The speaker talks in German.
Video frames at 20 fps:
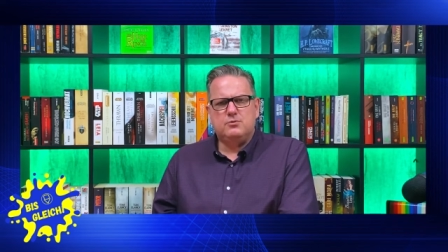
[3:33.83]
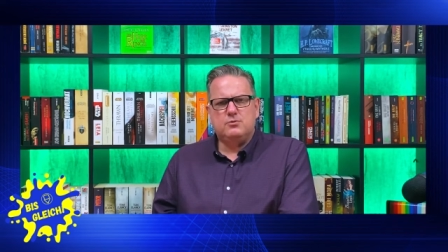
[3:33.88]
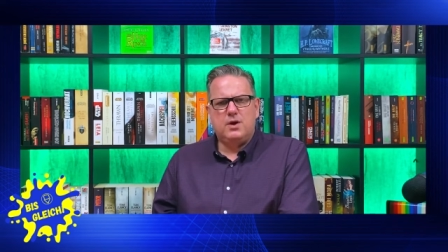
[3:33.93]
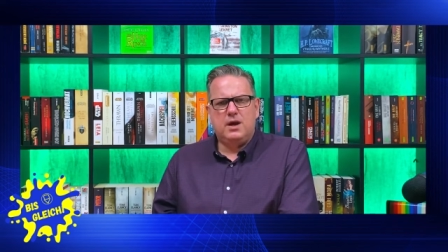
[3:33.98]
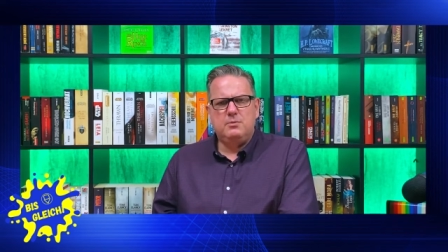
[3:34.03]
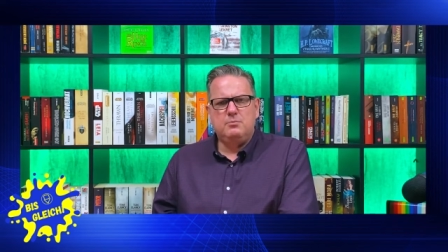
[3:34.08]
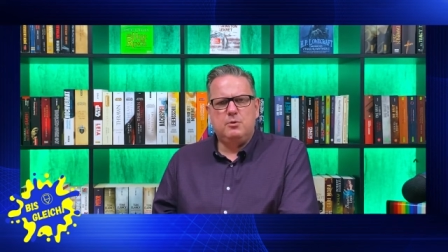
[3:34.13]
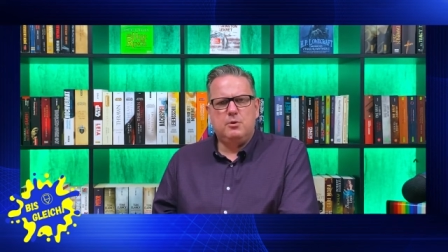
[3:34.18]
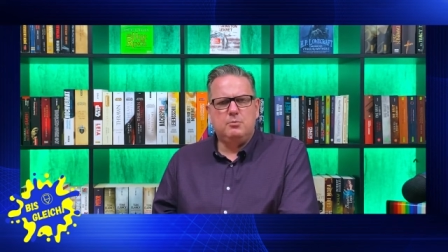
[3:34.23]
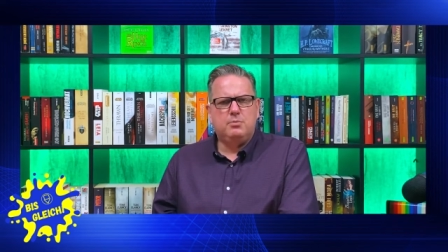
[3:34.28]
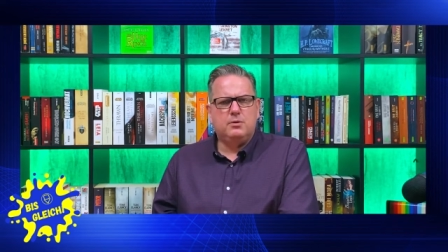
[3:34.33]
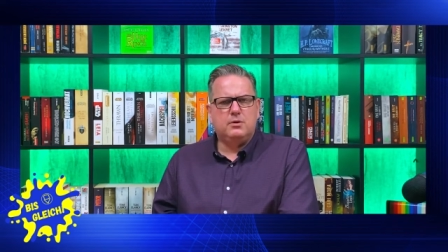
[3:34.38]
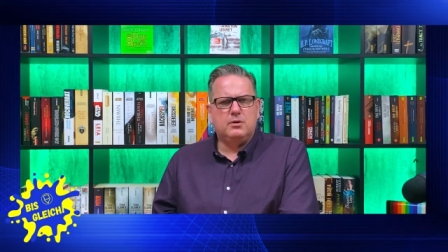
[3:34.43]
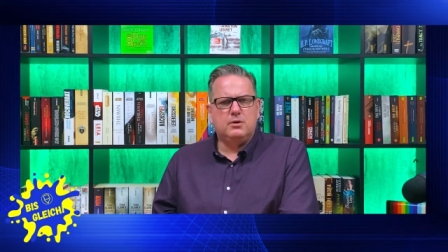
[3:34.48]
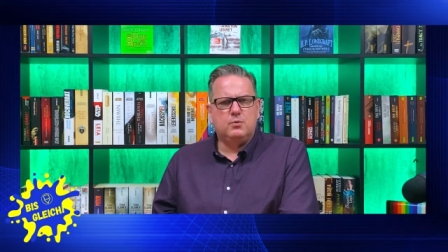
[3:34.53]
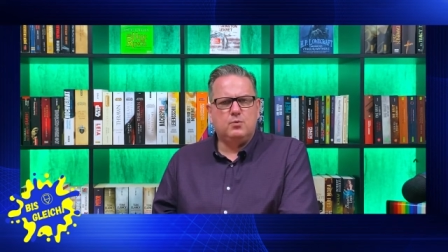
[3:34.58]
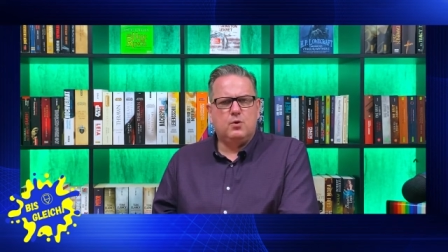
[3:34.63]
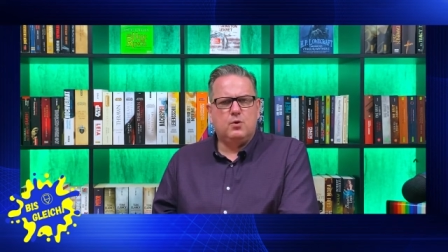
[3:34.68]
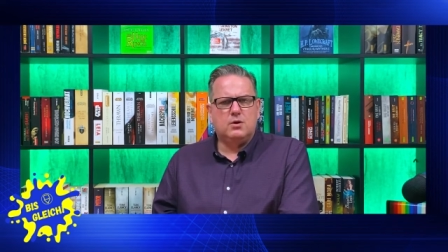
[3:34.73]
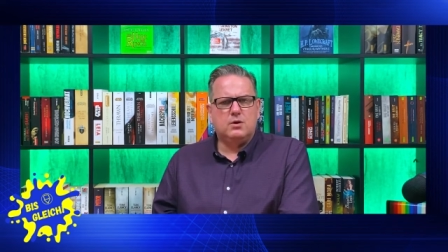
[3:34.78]
Rainbow Book
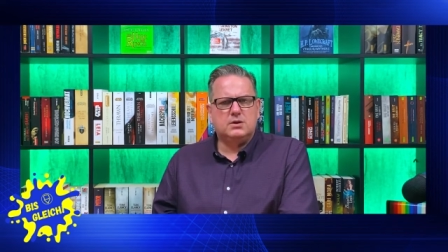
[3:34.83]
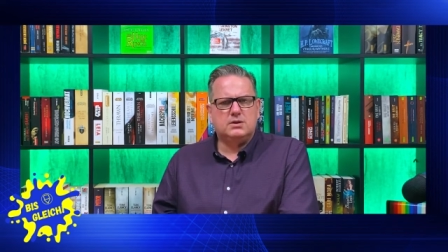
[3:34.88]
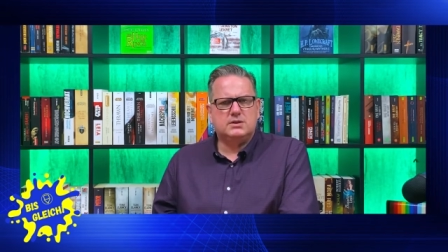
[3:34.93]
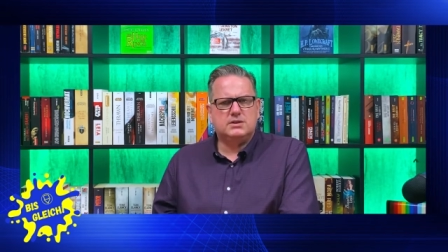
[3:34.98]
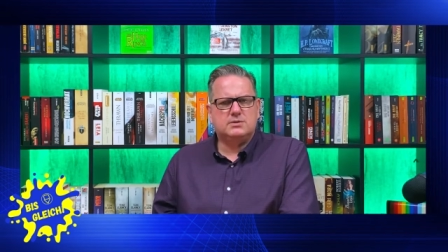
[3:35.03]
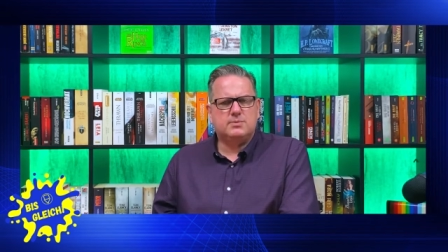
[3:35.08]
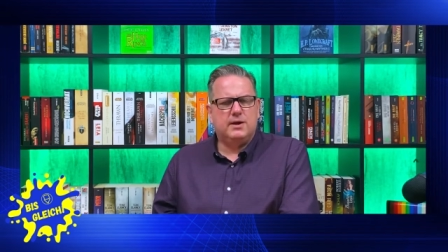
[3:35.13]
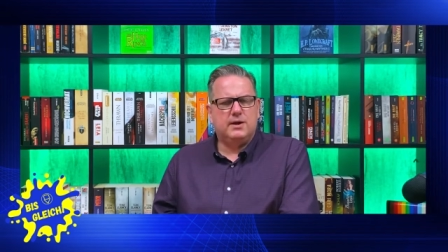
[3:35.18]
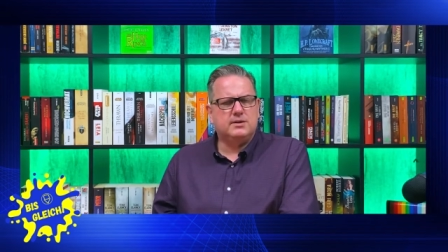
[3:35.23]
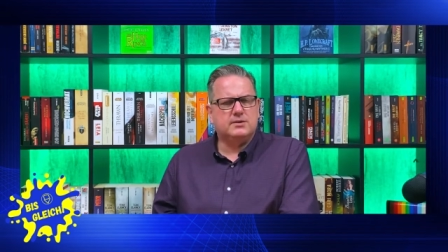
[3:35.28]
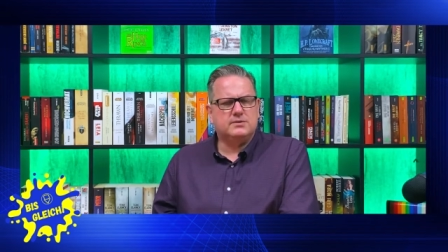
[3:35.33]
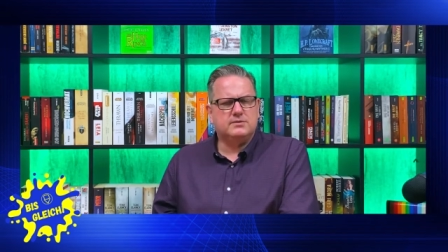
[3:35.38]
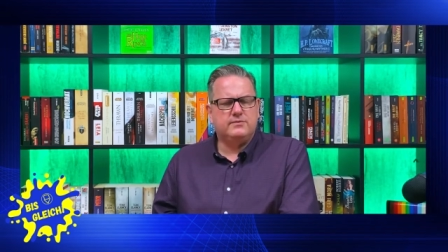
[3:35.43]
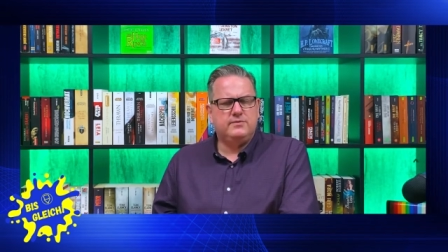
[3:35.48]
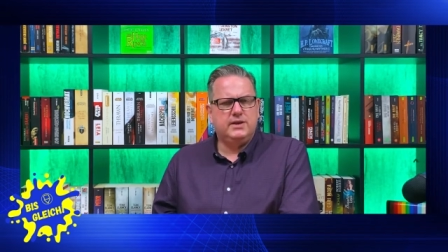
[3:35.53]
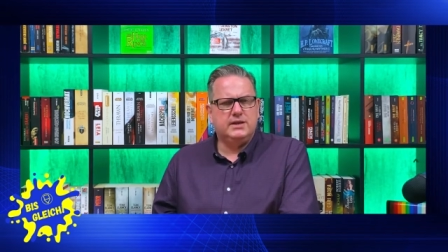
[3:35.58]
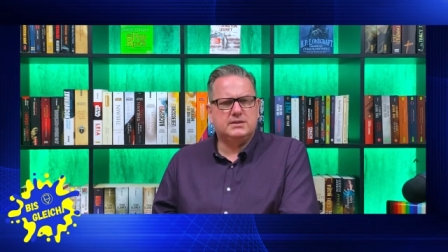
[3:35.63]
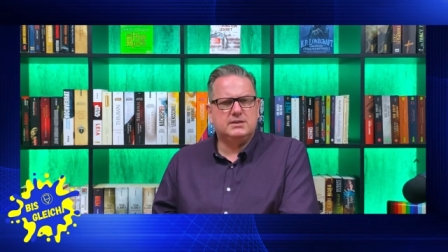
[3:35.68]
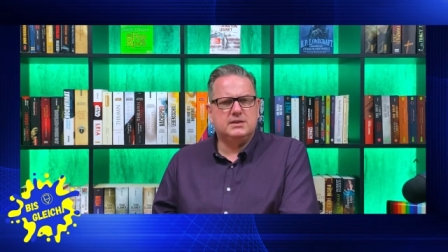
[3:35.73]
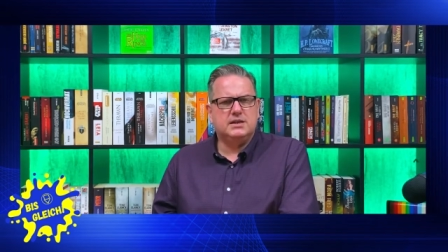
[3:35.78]
Awards
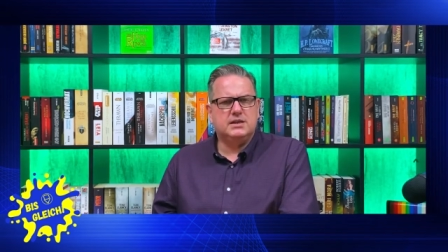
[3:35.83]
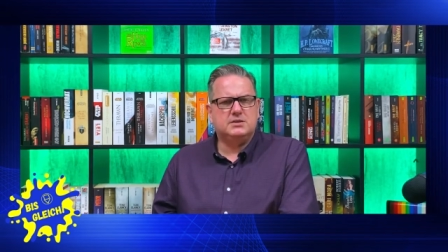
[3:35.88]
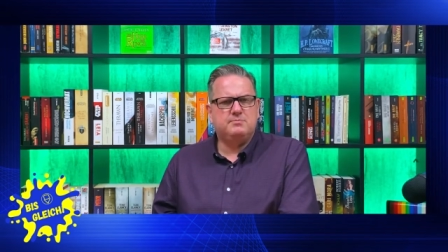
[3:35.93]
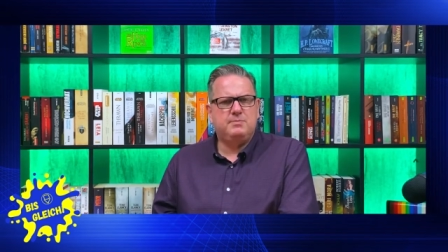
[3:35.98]
2014 als